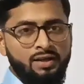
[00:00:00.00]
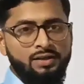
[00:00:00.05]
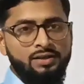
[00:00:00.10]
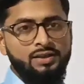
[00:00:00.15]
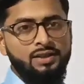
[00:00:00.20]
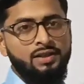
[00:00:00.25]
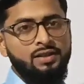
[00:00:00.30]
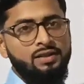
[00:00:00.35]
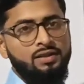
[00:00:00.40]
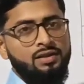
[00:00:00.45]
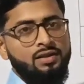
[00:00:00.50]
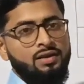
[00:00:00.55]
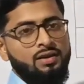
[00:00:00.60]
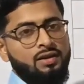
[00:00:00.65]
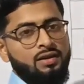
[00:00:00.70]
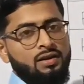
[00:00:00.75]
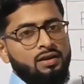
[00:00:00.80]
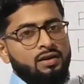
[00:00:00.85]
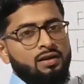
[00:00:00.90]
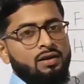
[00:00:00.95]
ले लीजिए
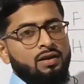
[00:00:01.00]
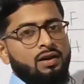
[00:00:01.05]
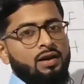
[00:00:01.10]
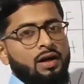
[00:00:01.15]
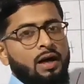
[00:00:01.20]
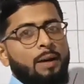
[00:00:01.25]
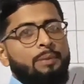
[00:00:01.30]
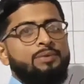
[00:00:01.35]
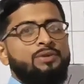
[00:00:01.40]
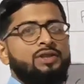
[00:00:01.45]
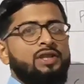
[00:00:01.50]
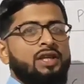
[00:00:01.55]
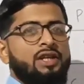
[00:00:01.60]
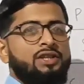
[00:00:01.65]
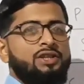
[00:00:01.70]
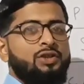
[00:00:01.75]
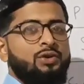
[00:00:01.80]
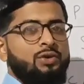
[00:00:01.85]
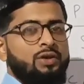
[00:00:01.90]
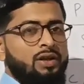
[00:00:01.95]
आप
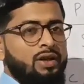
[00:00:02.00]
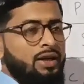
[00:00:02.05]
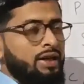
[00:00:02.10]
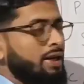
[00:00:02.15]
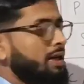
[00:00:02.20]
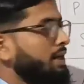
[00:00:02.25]
स्क्रीनशॉट